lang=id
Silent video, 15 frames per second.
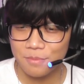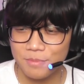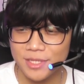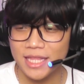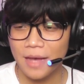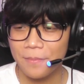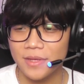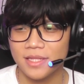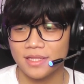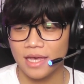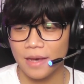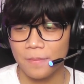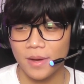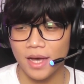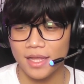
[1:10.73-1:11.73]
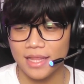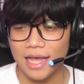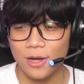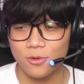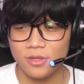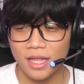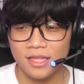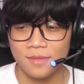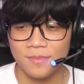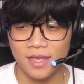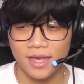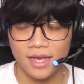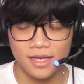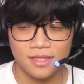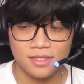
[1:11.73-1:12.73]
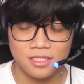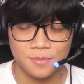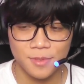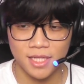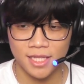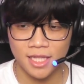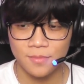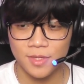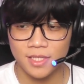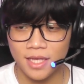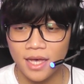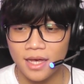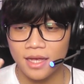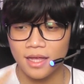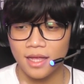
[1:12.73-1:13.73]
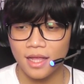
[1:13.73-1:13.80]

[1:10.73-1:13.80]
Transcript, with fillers: Beat apa ini? Apakah lagu nanti mereka seperti ini beatnya?